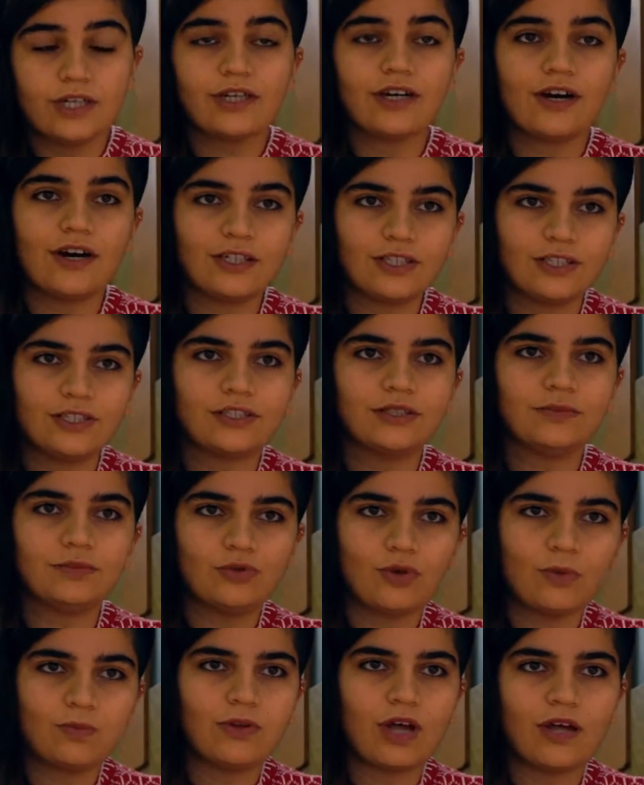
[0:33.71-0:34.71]
Karşılıklı bir
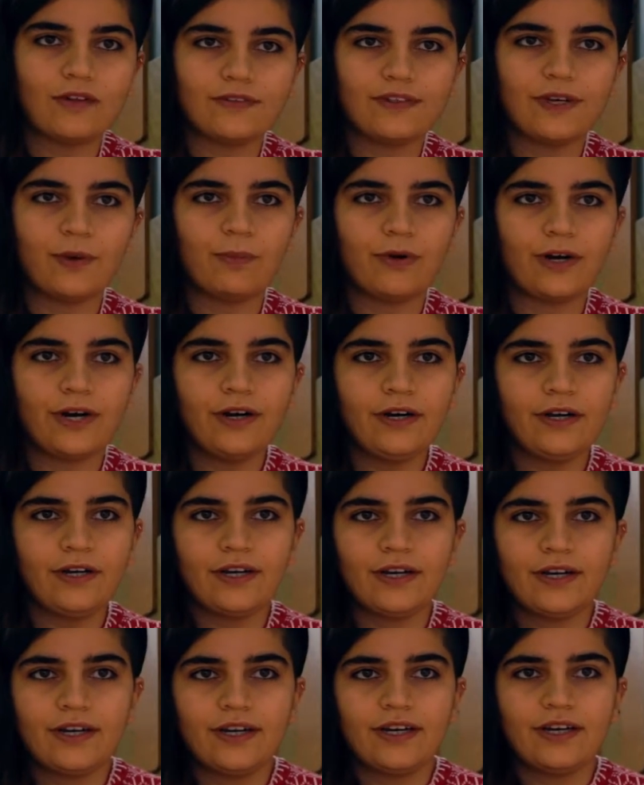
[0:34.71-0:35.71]
toplantı yaparak
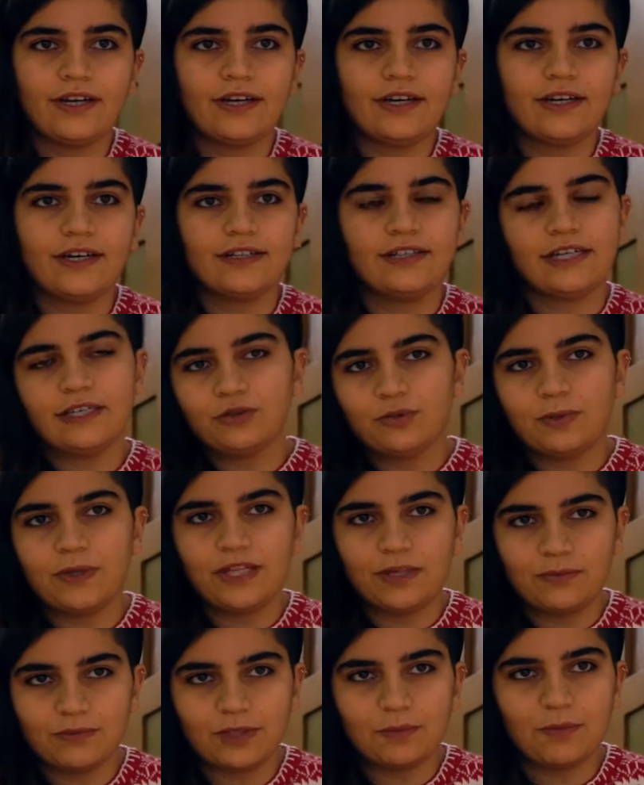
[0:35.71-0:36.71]
e,
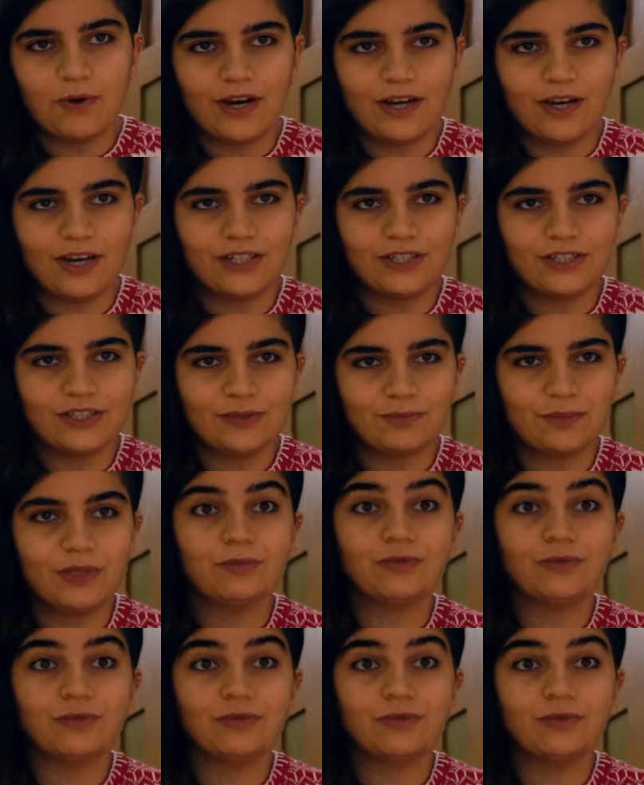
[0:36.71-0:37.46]
tecrübelerimizi paylaştık.